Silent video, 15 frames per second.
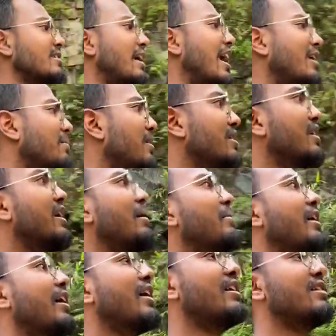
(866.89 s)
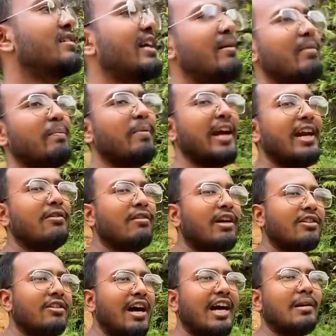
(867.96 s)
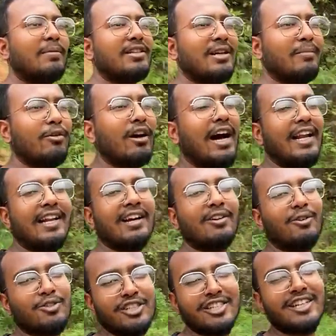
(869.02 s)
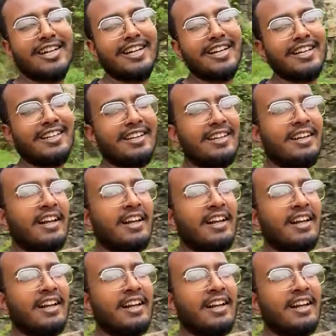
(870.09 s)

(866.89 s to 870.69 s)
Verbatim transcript: आठ बजे कभी अगर इस साइड में प्लान हुआ तो आठ बजे हम लोग आने का कोशिश करेंगे इधर